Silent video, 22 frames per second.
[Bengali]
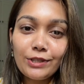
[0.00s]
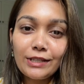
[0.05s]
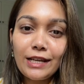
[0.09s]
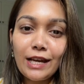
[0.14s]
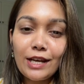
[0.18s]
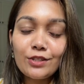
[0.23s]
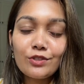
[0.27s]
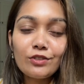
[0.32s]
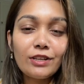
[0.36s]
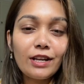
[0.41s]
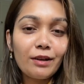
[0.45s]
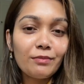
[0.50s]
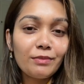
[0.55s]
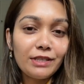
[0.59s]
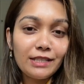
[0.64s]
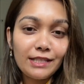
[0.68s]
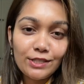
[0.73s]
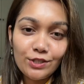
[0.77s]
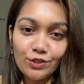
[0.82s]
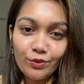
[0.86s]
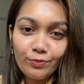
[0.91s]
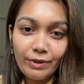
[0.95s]
এটা আসলে আমি
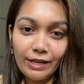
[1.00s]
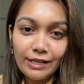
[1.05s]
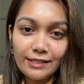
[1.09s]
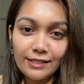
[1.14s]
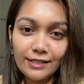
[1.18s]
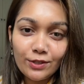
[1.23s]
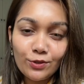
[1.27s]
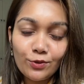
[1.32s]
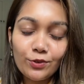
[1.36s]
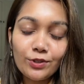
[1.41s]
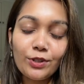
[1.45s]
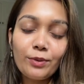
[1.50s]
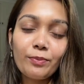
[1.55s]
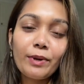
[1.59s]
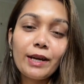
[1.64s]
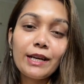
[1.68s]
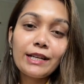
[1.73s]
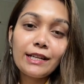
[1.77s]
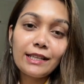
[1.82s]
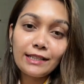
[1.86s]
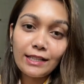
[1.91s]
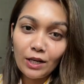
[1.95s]
নিজেও মেনটেন করতে
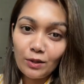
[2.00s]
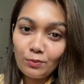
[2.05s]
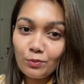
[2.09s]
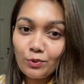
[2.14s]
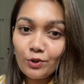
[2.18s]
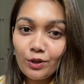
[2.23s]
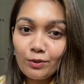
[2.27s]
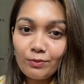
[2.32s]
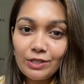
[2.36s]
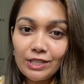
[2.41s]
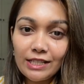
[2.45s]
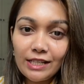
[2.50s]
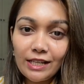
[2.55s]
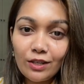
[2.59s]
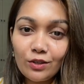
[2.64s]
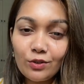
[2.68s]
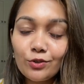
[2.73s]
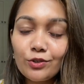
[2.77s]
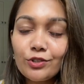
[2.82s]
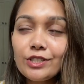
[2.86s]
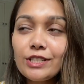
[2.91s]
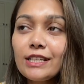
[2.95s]
পারি না তারপর আমি শেয়ার
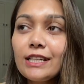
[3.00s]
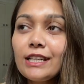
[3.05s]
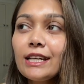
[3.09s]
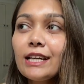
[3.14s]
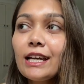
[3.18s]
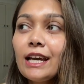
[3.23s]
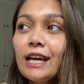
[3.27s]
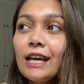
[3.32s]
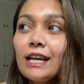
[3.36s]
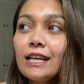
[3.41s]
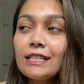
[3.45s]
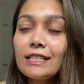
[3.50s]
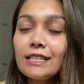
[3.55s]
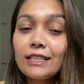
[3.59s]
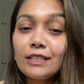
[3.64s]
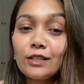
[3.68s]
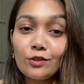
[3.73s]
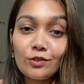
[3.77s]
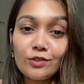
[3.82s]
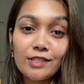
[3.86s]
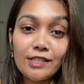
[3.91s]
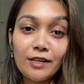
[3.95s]
করছি
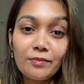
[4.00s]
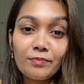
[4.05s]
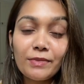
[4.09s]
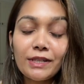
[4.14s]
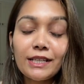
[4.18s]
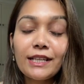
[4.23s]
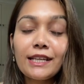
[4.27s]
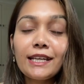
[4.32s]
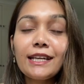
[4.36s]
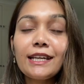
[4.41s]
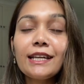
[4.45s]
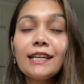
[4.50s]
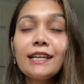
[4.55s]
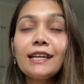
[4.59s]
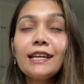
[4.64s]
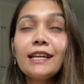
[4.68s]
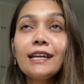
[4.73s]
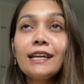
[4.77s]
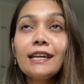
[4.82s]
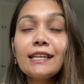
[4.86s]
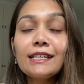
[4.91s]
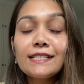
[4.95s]
সেটা হচ্ছে আপনাকে
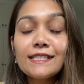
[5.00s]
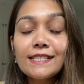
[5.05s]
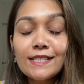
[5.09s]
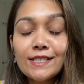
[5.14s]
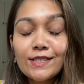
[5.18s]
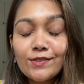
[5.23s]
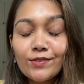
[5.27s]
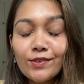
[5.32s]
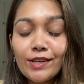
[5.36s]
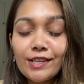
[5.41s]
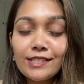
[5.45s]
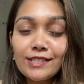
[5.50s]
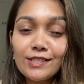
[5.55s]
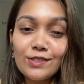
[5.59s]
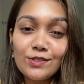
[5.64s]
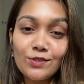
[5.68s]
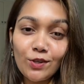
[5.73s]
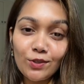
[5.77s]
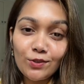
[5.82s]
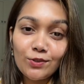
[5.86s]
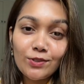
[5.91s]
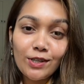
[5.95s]
স্ট্রেস
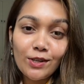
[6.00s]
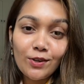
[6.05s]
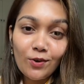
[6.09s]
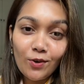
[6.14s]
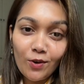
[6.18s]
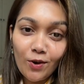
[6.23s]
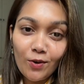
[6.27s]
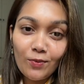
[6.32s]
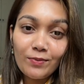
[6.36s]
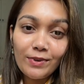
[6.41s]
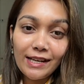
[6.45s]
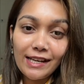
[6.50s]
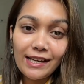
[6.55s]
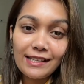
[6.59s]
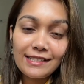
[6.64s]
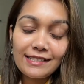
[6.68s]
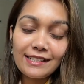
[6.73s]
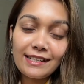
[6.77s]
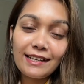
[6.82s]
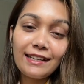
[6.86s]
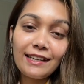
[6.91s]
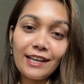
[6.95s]
যতটা কম নেওয়া
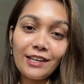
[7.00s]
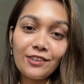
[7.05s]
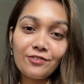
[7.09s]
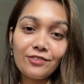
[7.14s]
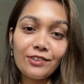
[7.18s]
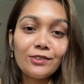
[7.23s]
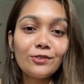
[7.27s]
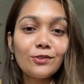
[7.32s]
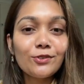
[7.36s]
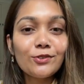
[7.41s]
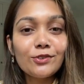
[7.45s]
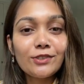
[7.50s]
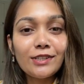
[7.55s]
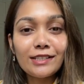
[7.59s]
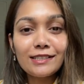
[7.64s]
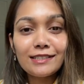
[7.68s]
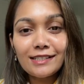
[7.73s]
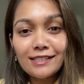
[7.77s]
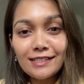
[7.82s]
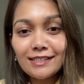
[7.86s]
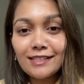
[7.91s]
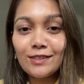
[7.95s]
যায় লাইফে ততটা
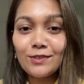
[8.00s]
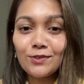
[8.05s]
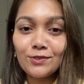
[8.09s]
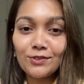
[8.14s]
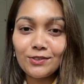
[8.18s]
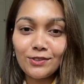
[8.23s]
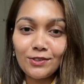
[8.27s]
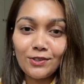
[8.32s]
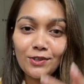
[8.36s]
চেষ্টা করতে